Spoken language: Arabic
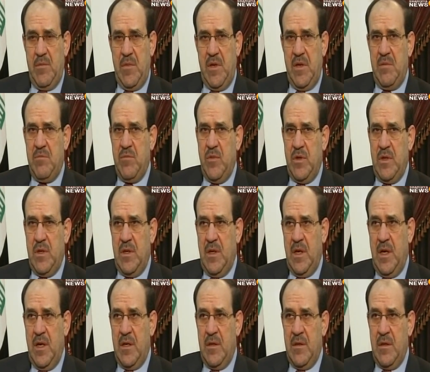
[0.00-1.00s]
تعمل
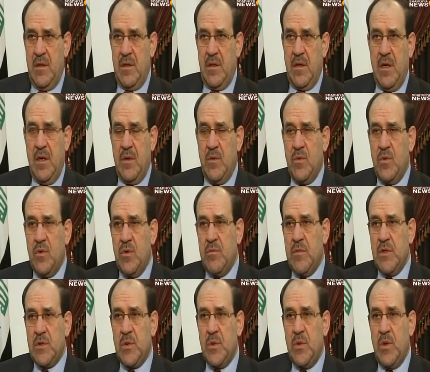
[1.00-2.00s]
الآن قانون
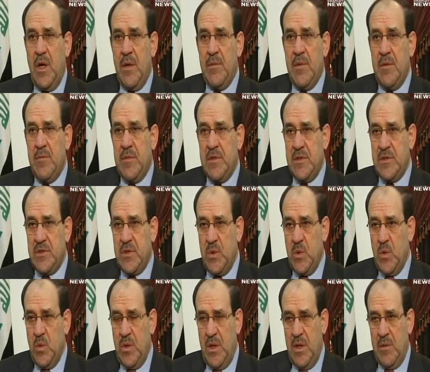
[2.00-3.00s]
هم مطروح أمام مجلس
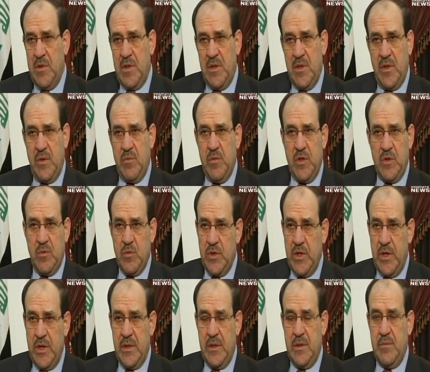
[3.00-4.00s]
النواب 300
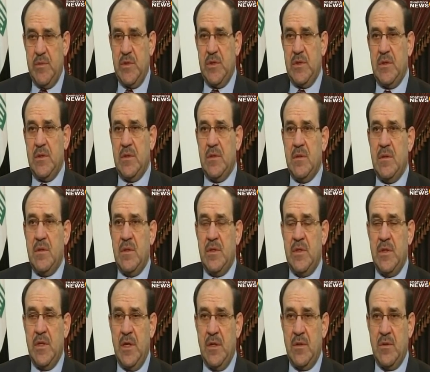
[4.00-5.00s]
مدرب آه،
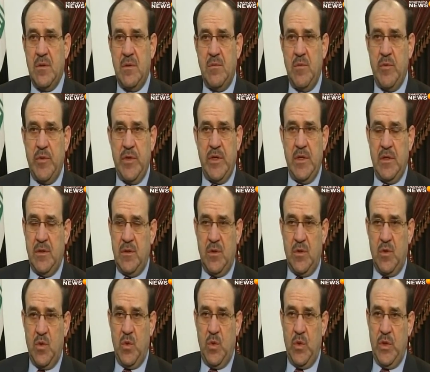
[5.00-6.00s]
للناتو ممكن أن
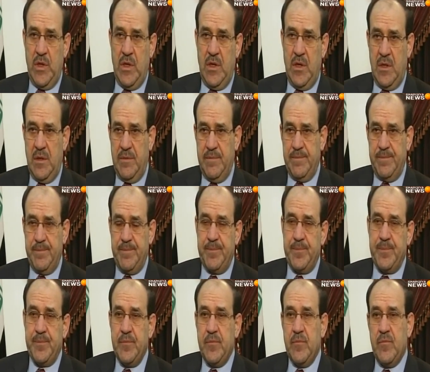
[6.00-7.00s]
تدخل وياها
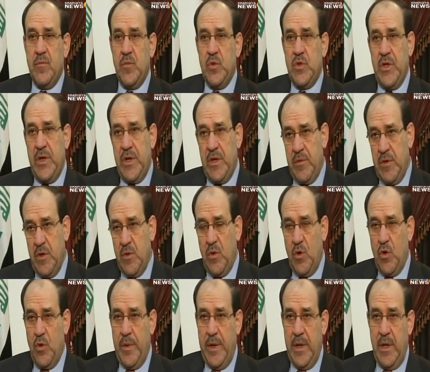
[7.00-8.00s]
مدربين
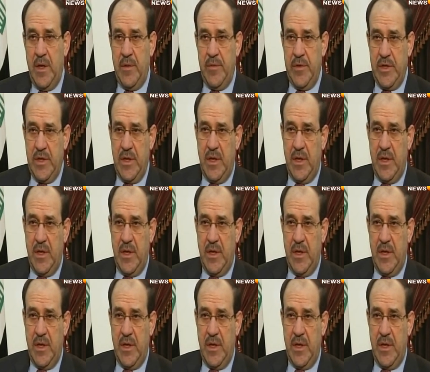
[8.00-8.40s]
وخبراء